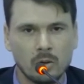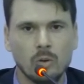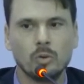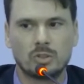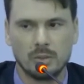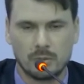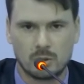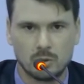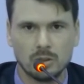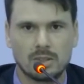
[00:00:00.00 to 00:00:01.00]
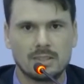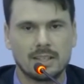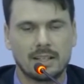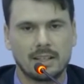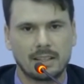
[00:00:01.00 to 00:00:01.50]
Como eu sempre escuto que
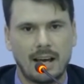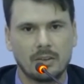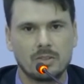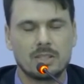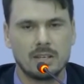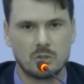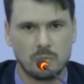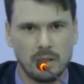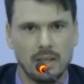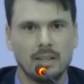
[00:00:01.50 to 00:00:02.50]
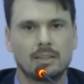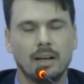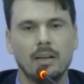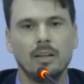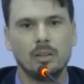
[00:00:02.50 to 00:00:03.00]
secretário desrespeita,